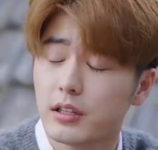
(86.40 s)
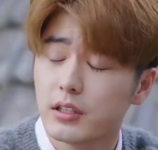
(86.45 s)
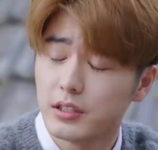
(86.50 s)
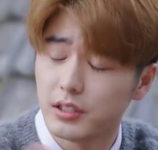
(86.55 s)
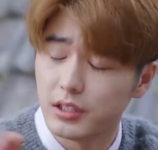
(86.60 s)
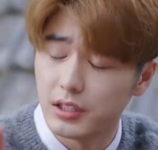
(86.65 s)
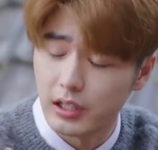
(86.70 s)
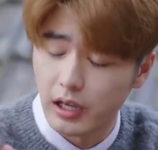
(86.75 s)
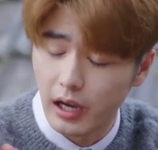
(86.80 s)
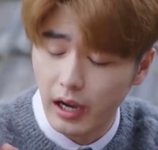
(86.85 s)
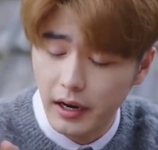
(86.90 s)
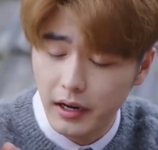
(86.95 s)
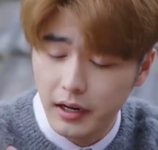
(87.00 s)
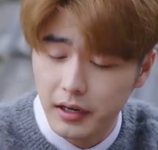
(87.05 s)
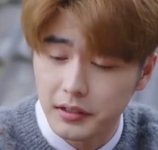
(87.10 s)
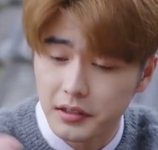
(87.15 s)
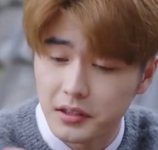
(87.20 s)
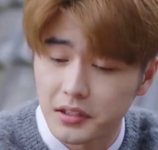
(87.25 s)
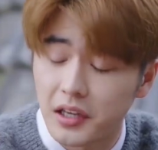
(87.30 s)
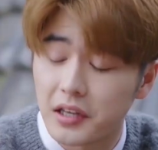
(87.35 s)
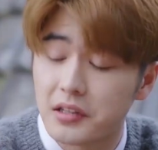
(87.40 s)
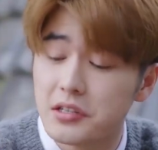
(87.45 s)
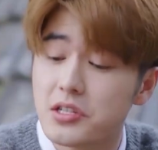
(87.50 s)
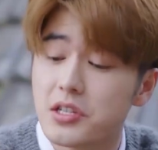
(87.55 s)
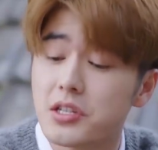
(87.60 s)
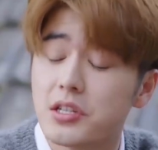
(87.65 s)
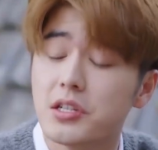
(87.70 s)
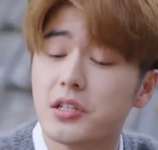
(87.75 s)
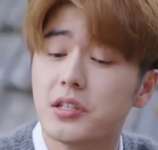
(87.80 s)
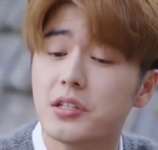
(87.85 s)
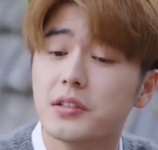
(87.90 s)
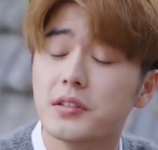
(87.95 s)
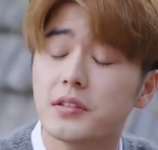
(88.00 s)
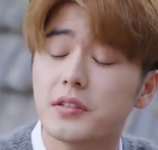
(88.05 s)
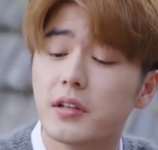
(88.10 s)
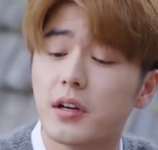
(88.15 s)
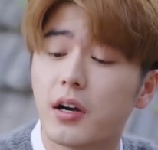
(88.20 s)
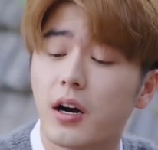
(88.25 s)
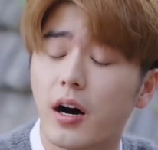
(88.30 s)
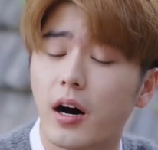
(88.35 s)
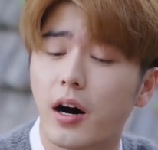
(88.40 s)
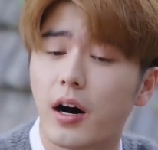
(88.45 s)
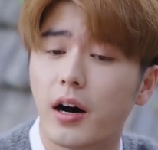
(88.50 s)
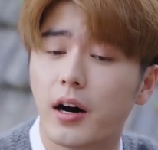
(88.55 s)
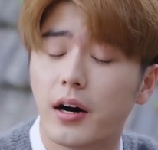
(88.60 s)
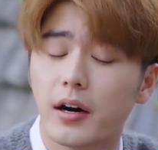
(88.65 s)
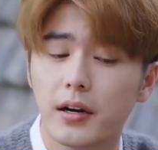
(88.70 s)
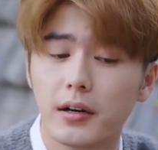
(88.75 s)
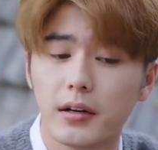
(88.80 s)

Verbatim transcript: 你还很年轻啊。